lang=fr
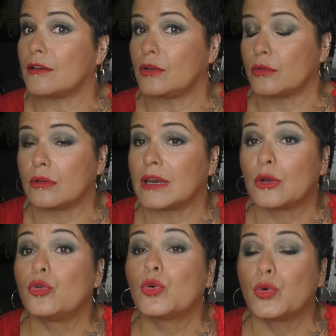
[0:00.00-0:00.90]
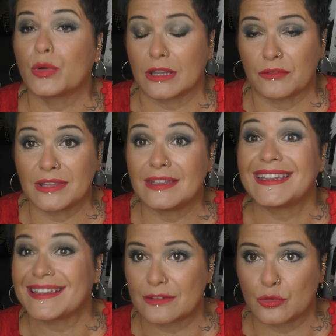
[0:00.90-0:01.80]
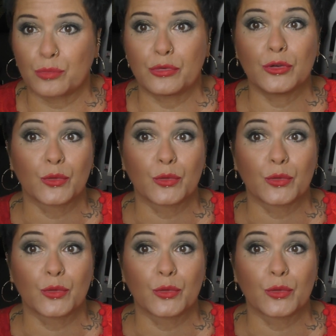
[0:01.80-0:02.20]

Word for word: le, logo Kat n'existe plus,